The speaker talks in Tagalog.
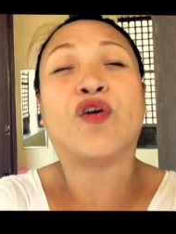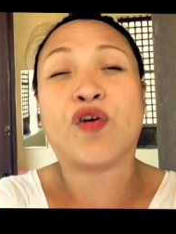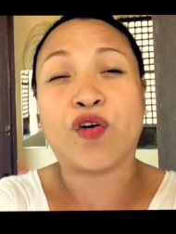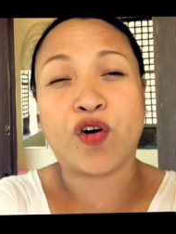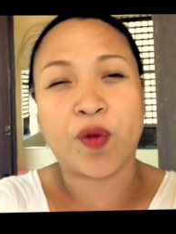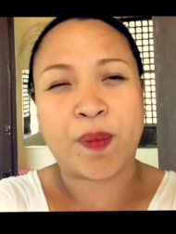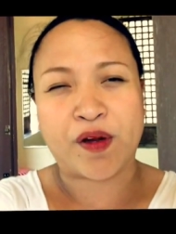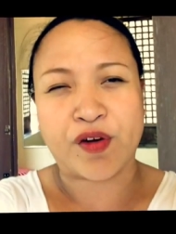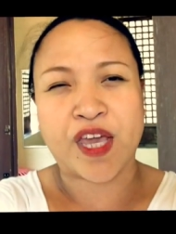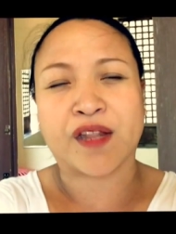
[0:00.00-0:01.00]
Or
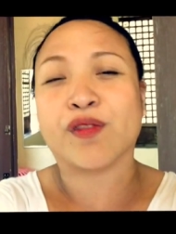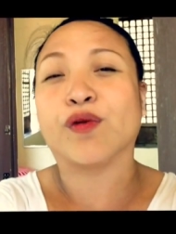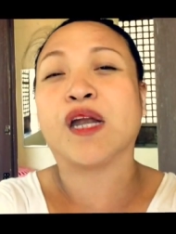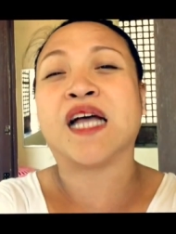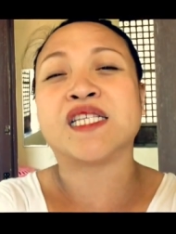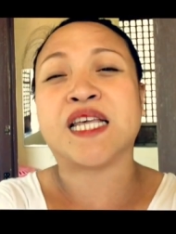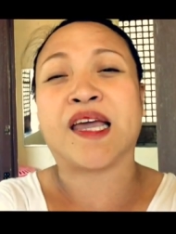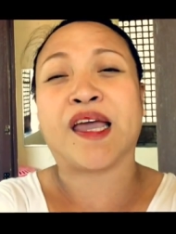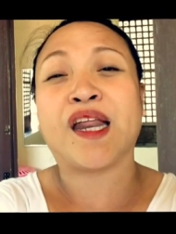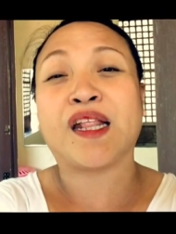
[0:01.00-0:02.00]
better yet, do not
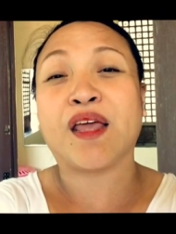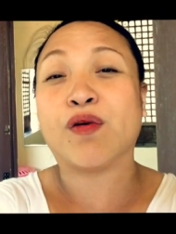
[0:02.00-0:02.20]
say anything